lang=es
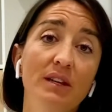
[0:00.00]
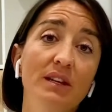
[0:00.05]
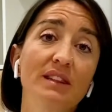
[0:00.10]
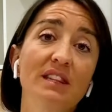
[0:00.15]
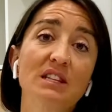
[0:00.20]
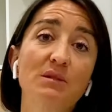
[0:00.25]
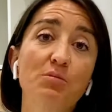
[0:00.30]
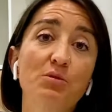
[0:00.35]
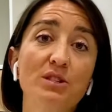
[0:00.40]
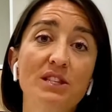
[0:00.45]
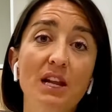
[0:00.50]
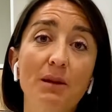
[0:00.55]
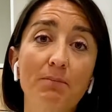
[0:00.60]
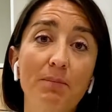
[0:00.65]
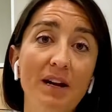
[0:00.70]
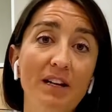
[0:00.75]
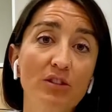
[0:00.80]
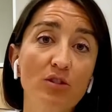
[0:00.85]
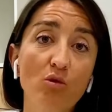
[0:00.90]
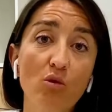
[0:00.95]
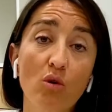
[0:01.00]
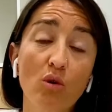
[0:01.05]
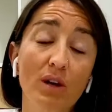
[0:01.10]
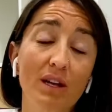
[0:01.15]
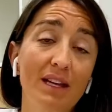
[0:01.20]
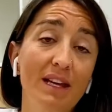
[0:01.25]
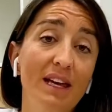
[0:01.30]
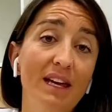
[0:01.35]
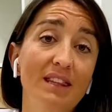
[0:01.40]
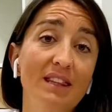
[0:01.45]
después del parto,
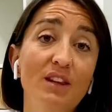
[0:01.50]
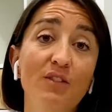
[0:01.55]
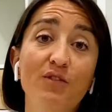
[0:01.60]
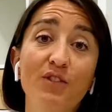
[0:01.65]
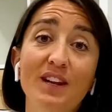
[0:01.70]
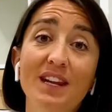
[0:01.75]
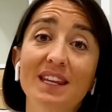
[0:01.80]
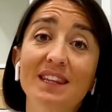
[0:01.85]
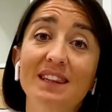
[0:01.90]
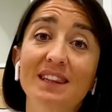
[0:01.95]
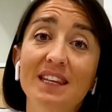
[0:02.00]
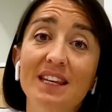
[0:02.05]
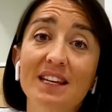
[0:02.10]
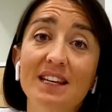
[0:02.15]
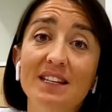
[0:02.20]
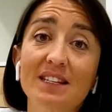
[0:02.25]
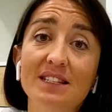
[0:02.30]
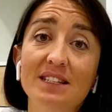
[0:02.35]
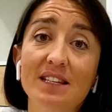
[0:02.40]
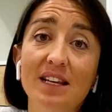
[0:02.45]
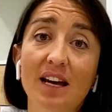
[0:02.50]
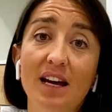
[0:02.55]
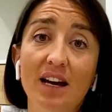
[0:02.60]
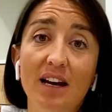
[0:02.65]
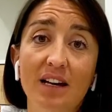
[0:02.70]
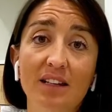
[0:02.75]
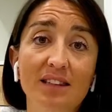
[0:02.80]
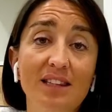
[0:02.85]
eh, diferentes ah,